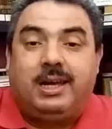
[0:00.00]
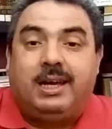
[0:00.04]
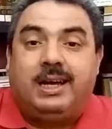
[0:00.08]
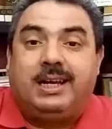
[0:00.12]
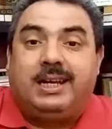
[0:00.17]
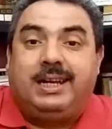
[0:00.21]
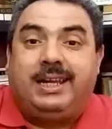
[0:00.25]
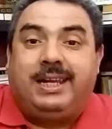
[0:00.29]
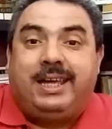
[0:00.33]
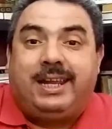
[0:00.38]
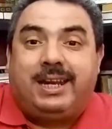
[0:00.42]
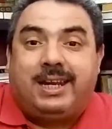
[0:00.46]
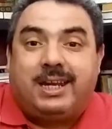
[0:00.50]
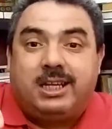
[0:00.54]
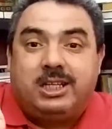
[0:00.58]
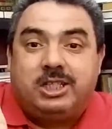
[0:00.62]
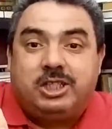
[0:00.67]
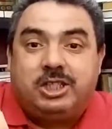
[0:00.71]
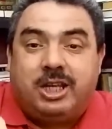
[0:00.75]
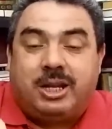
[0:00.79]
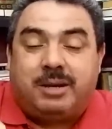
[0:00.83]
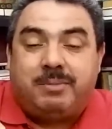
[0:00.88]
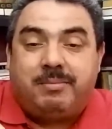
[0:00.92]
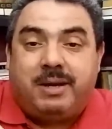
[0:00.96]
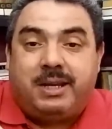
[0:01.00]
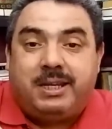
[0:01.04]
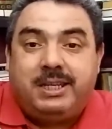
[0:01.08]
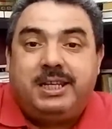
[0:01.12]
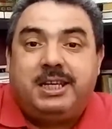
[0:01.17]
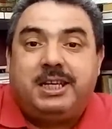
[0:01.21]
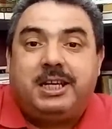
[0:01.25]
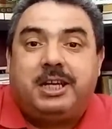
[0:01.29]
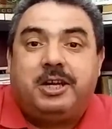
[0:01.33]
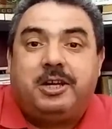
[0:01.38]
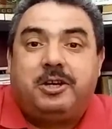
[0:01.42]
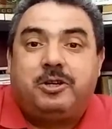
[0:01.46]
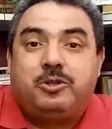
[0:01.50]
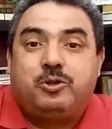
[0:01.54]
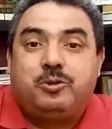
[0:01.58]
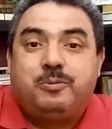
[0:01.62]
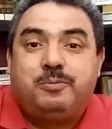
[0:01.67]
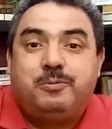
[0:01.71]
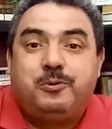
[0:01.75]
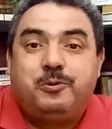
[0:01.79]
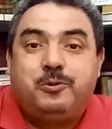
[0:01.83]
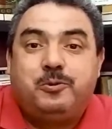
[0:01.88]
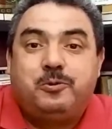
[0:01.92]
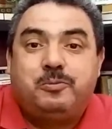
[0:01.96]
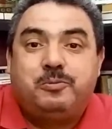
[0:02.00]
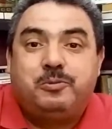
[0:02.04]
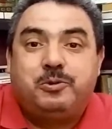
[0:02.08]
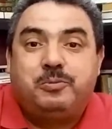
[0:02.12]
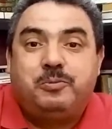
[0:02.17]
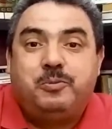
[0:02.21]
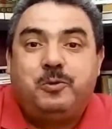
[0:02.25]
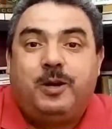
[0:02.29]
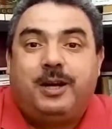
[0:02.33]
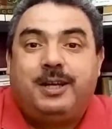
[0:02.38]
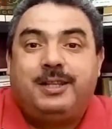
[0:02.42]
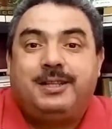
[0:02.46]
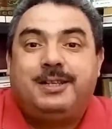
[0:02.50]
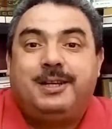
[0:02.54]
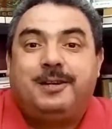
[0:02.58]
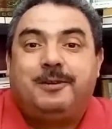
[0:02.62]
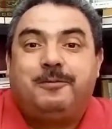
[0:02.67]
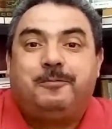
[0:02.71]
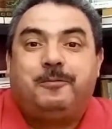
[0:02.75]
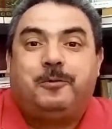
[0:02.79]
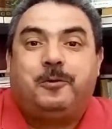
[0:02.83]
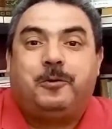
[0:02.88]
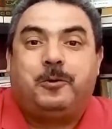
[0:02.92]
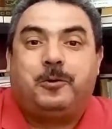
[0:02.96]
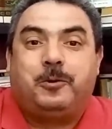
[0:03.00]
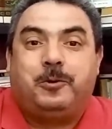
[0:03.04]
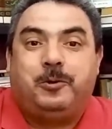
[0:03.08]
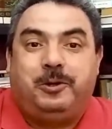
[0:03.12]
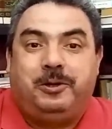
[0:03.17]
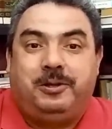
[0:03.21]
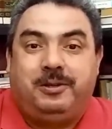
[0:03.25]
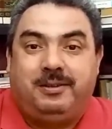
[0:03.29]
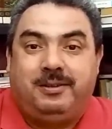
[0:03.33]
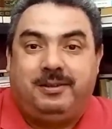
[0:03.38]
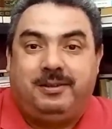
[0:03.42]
العرق الجرماني خرجوا منه مجموعه ديال الفروع